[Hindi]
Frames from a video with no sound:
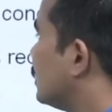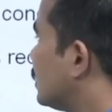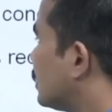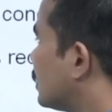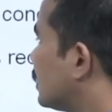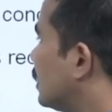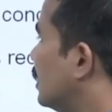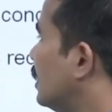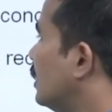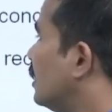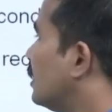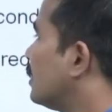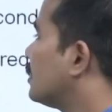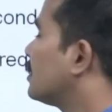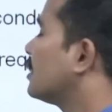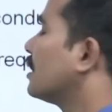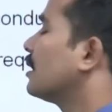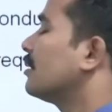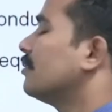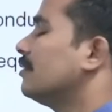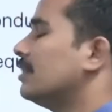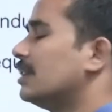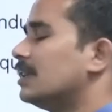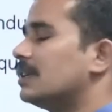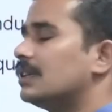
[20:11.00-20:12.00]
स्किल्ड
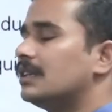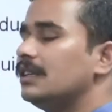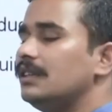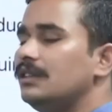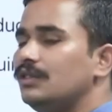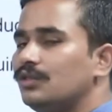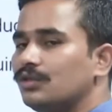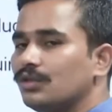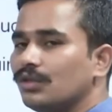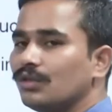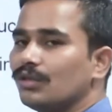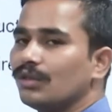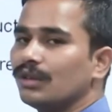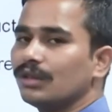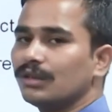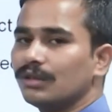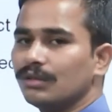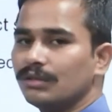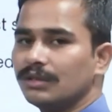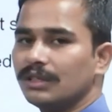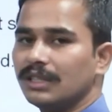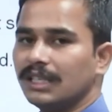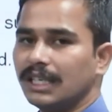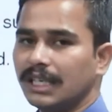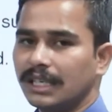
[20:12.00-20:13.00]
सर्वेयर की ज़रूरत
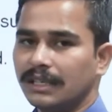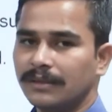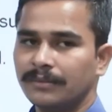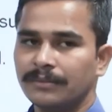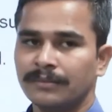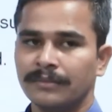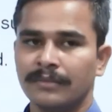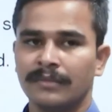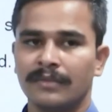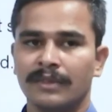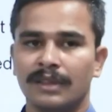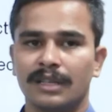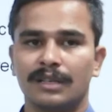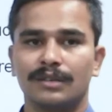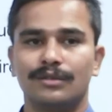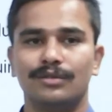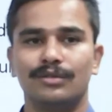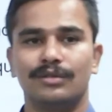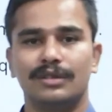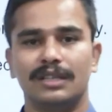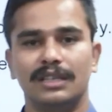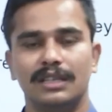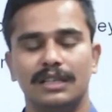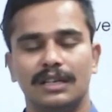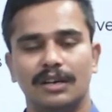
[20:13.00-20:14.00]
होती है
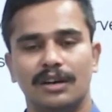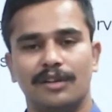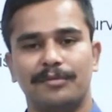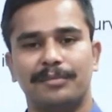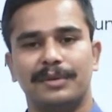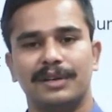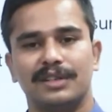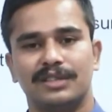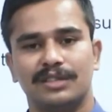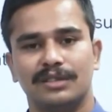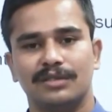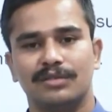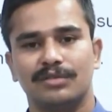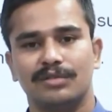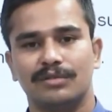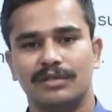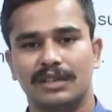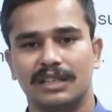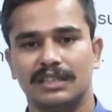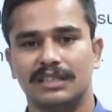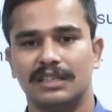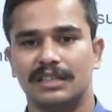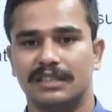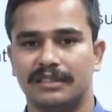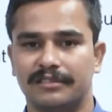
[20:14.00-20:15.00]
क्योंकि ये ऑपरेशन
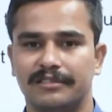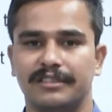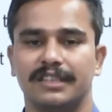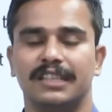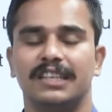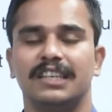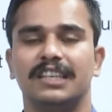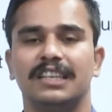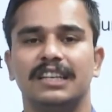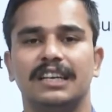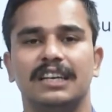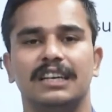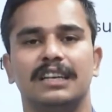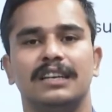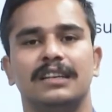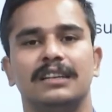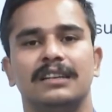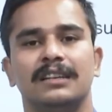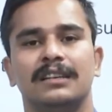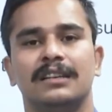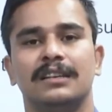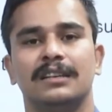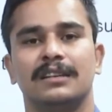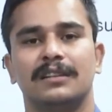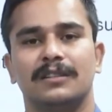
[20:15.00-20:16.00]
थोड़ा सा ट्रिकी है
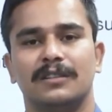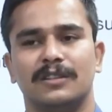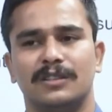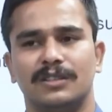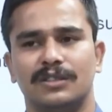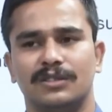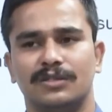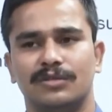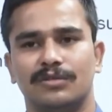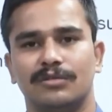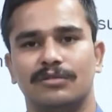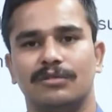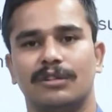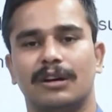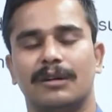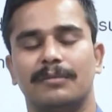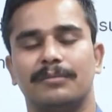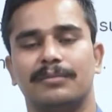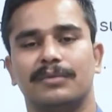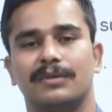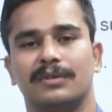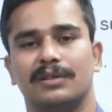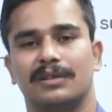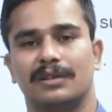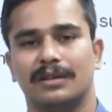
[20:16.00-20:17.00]
इसको आप
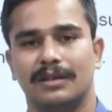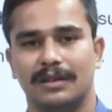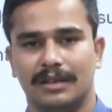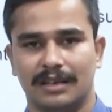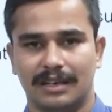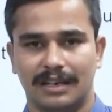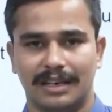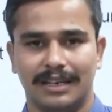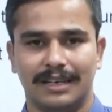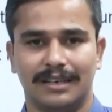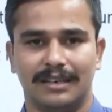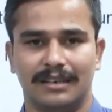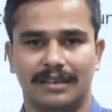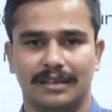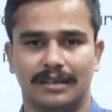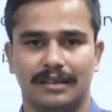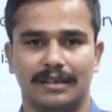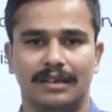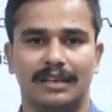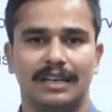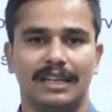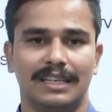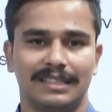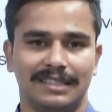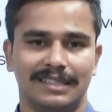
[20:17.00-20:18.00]

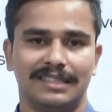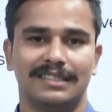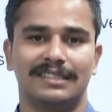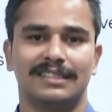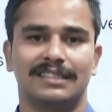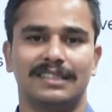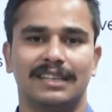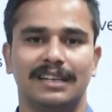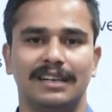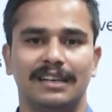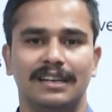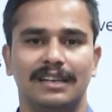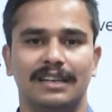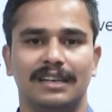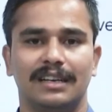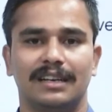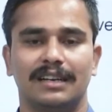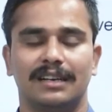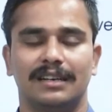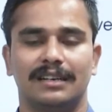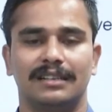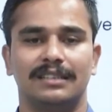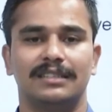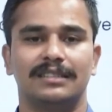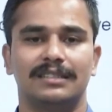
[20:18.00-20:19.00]
लेस स्किल्ड या
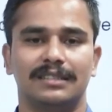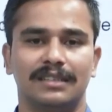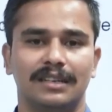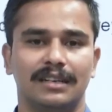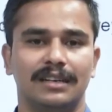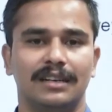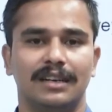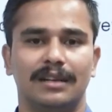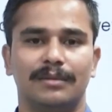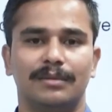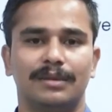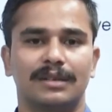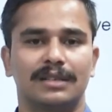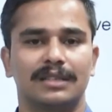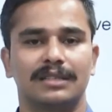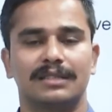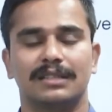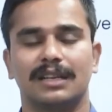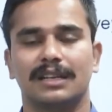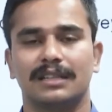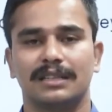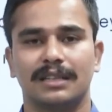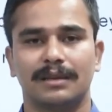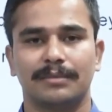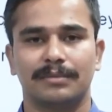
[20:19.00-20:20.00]
अनस्किल्ड लेबर के
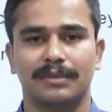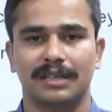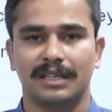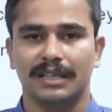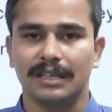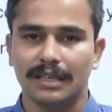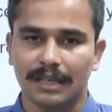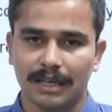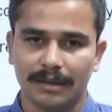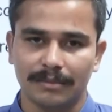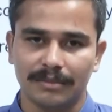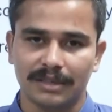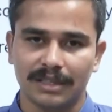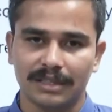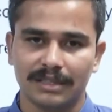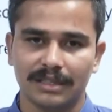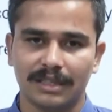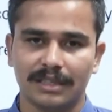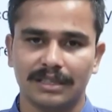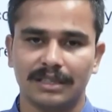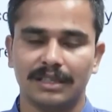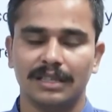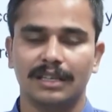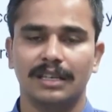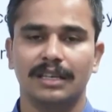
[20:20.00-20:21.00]
साथ आप नहीं काम कर
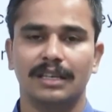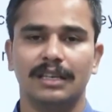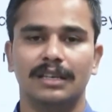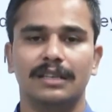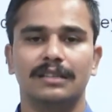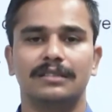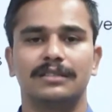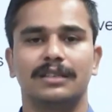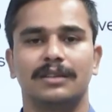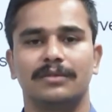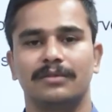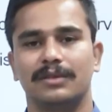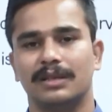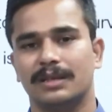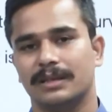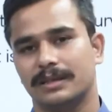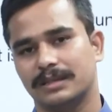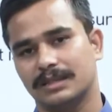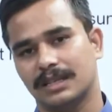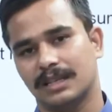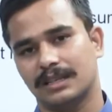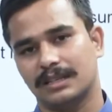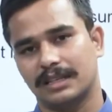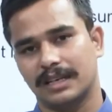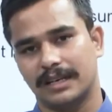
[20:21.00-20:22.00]
सकते हैं सर्वेयर के
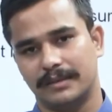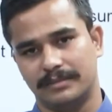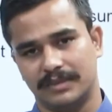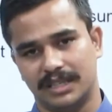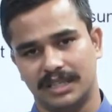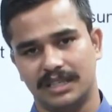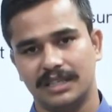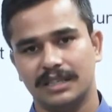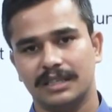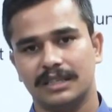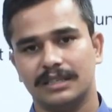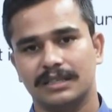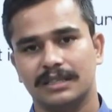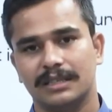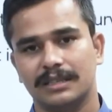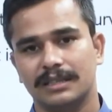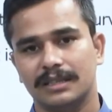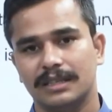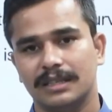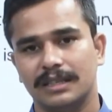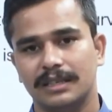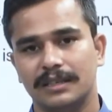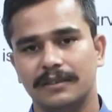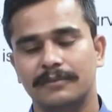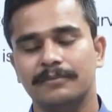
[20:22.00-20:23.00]
साथ काम नहीं कर
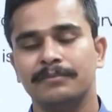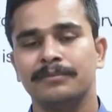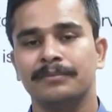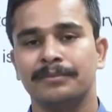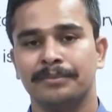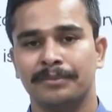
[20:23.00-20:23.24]
सकते हैं